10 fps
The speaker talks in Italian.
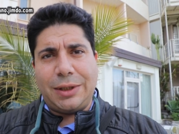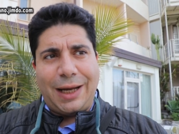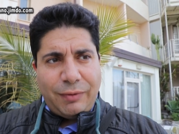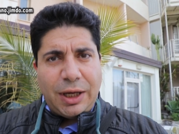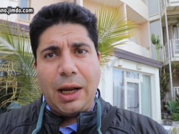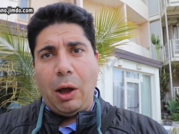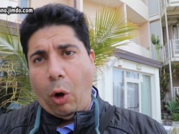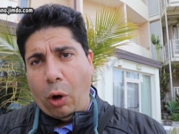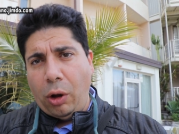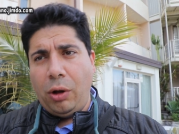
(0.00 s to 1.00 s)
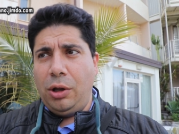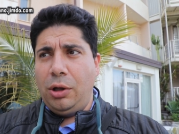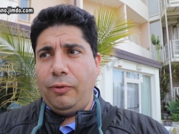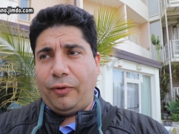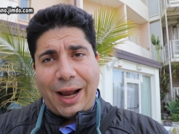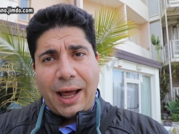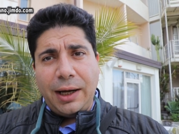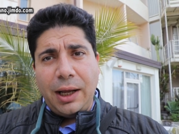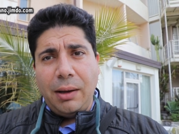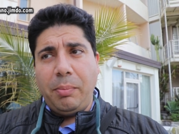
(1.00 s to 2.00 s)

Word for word: slavine o frane